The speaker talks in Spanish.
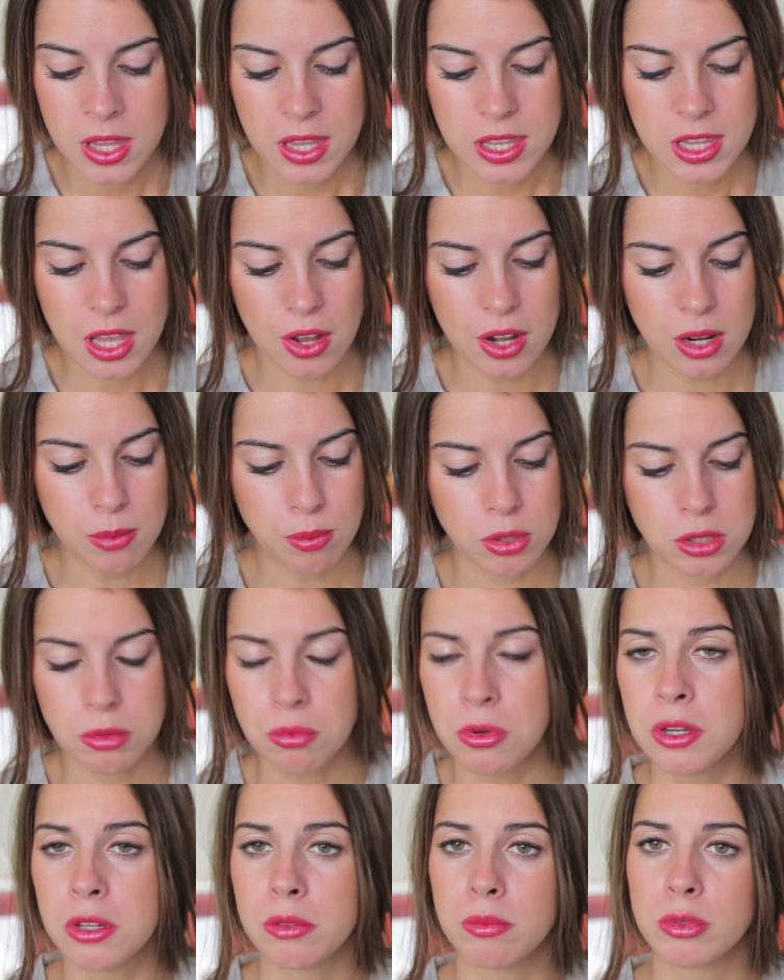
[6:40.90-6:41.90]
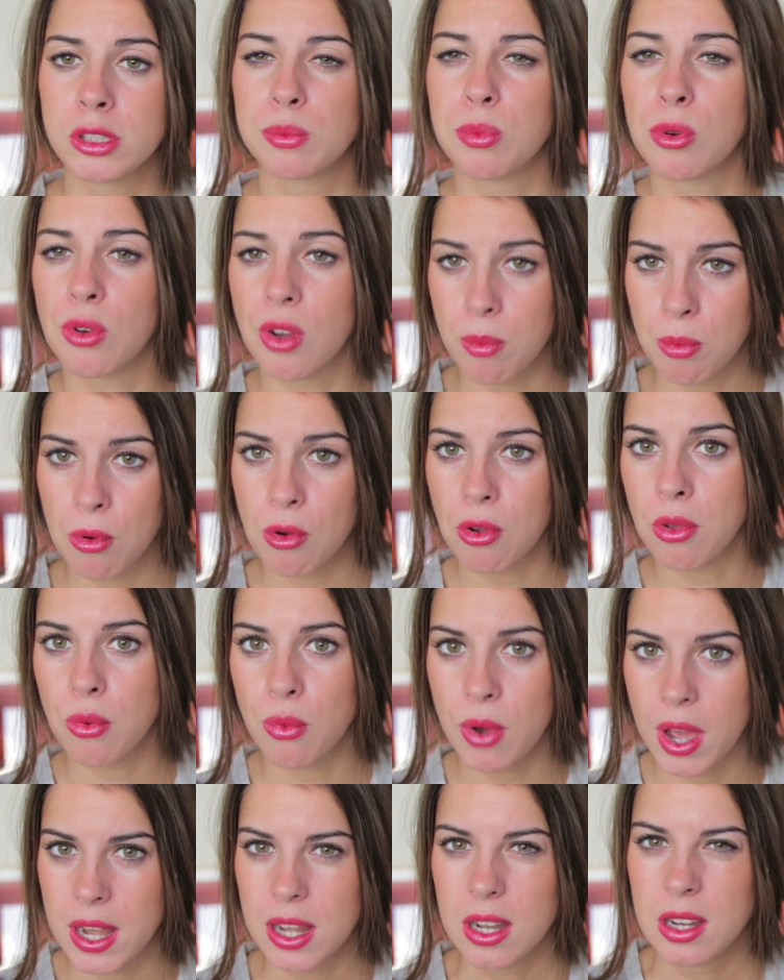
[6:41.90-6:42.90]
y ahora pues bueno, pues poco a poco
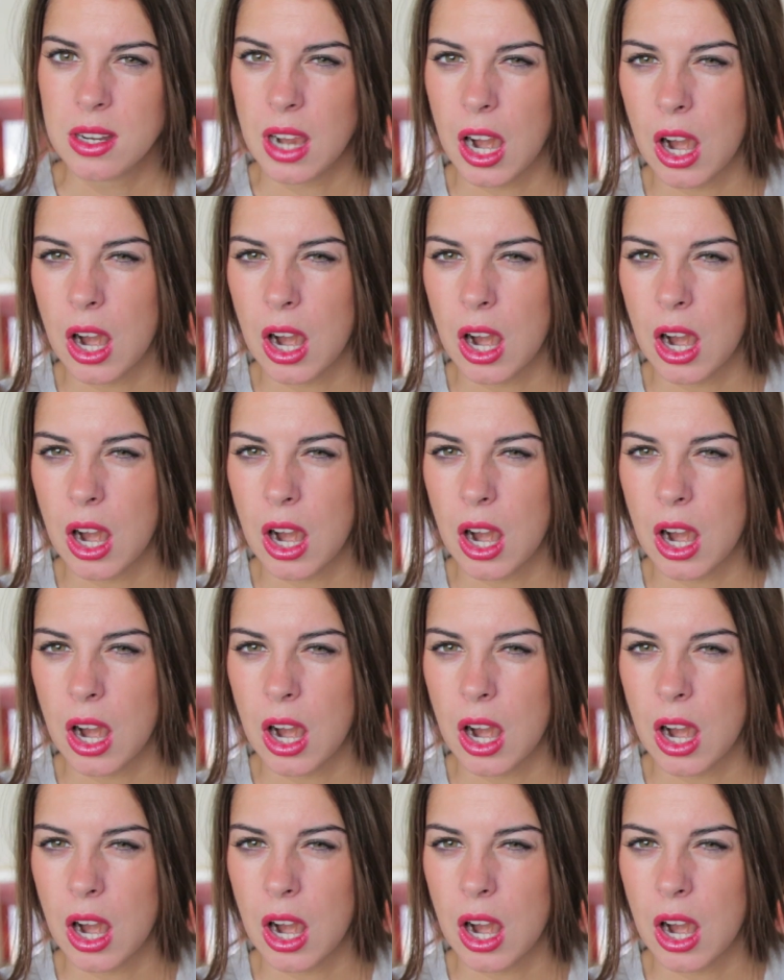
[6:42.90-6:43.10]
igual